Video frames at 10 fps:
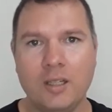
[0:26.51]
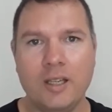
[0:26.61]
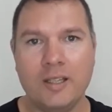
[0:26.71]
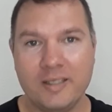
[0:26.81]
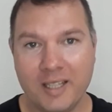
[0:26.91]

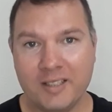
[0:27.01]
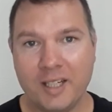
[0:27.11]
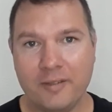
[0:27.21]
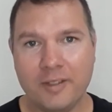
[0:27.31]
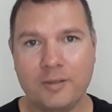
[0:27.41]
se
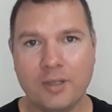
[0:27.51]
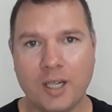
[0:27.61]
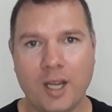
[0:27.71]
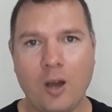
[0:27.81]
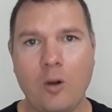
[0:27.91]
inscrever no
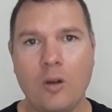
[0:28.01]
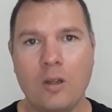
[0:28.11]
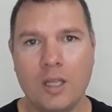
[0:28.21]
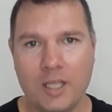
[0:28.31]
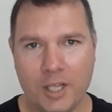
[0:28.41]
canal
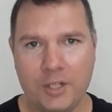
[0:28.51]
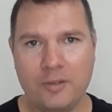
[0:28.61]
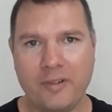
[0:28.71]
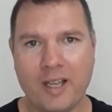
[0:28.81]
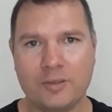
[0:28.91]
e
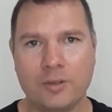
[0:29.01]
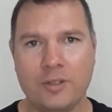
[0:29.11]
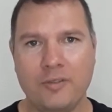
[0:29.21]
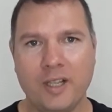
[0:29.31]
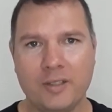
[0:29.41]
ativar as
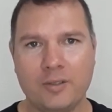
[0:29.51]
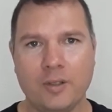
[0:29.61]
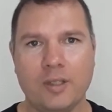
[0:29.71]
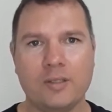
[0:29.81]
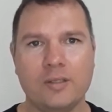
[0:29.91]

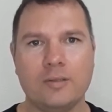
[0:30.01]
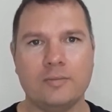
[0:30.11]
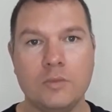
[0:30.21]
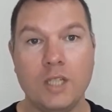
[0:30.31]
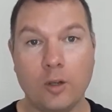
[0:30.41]
notificações.
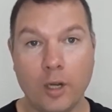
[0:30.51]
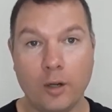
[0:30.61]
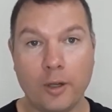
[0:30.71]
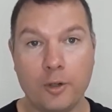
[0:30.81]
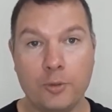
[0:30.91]
E agora eu
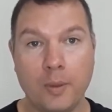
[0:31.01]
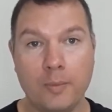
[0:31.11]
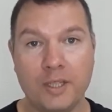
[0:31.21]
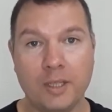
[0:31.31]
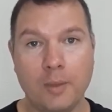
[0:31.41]
quero te
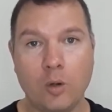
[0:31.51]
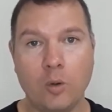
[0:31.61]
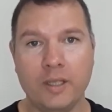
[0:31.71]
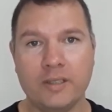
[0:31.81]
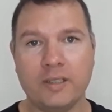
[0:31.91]
prometer uma
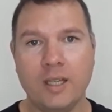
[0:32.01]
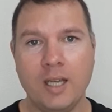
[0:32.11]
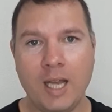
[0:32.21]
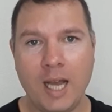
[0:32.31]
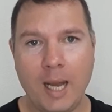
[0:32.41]
coisa.
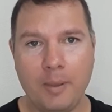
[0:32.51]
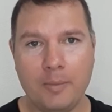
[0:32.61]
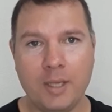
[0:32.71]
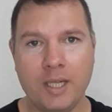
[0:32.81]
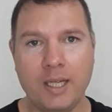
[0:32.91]
A
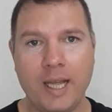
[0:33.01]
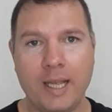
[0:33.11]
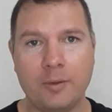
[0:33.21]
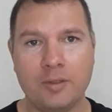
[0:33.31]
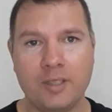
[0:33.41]
primeira é
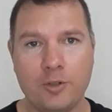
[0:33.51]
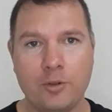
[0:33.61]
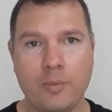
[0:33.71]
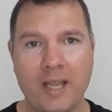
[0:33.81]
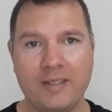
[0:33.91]
que o Seja um
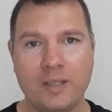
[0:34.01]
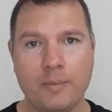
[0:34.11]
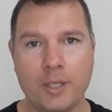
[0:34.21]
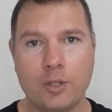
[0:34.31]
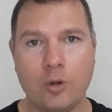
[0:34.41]
Mestre em
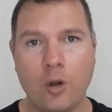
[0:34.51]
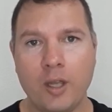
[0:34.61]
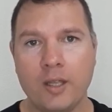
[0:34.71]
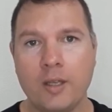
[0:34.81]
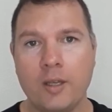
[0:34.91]

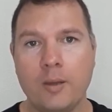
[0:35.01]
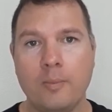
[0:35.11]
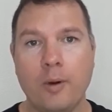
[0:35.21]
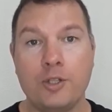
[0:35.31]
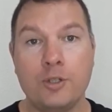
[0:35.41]
Bitcoin
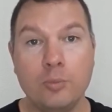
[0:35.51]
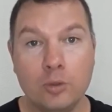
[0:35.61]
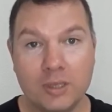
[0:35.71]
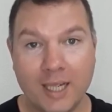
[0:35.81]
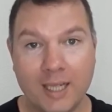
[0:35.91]
pode
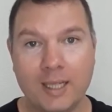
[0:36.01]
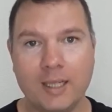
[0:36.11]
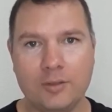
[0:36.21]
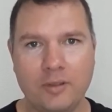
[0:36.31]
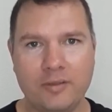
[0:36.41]
mudar a
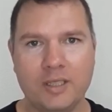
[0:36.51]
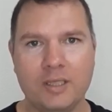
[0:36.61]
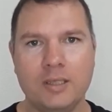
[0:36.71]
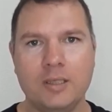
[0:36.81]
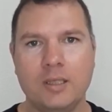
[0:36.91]
sua
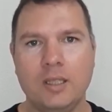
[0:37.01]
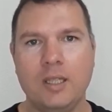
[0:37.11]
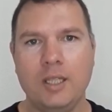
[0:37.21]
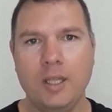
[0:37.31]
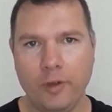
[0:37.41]
vida.
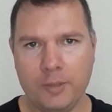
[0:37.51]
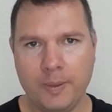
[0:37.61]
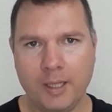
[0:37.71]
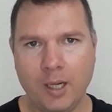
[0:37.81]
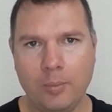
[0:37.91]
E eu vou
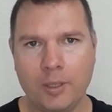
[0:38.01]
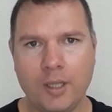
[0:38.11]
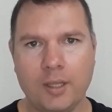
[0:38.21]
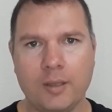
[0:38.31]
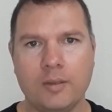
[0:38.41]
explicar o porquê.